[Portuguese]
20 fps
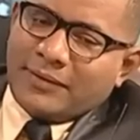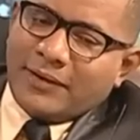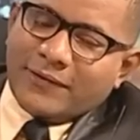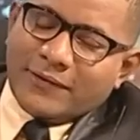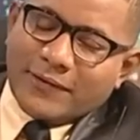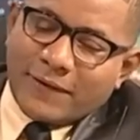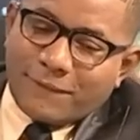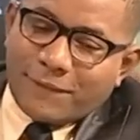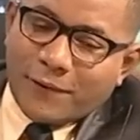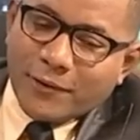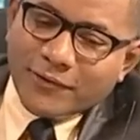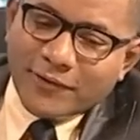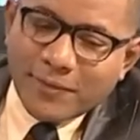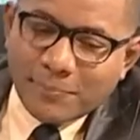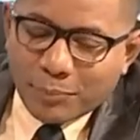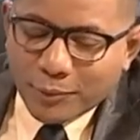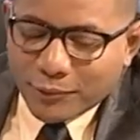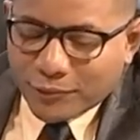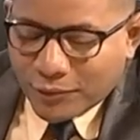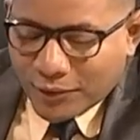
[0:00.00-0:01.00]
desta força
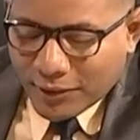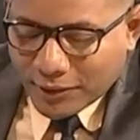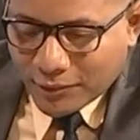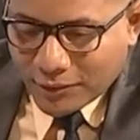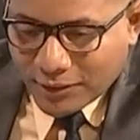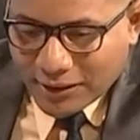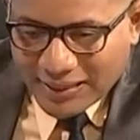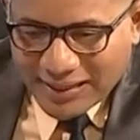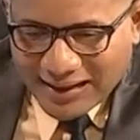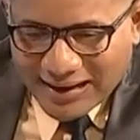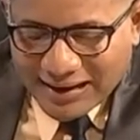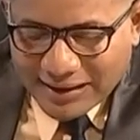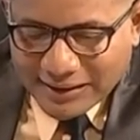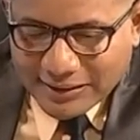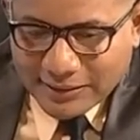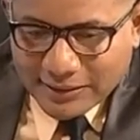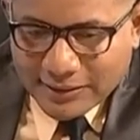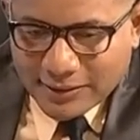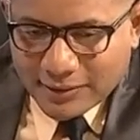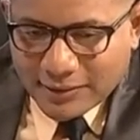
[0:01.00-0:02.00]
impulsionadora da
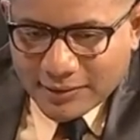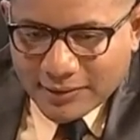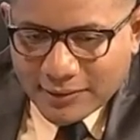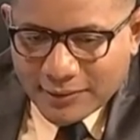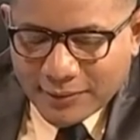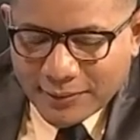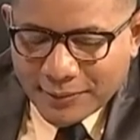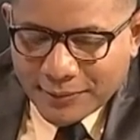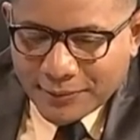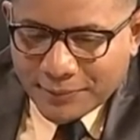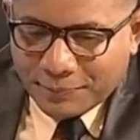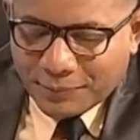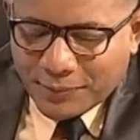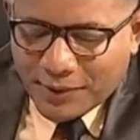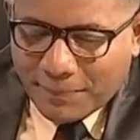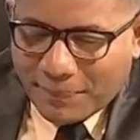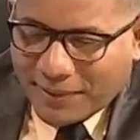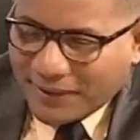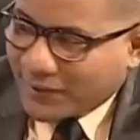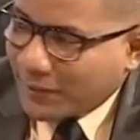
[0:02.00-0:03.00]
arte que, que
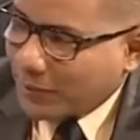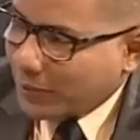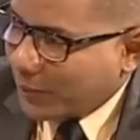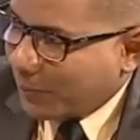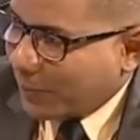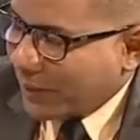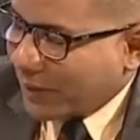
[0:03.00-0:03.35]
que passa muito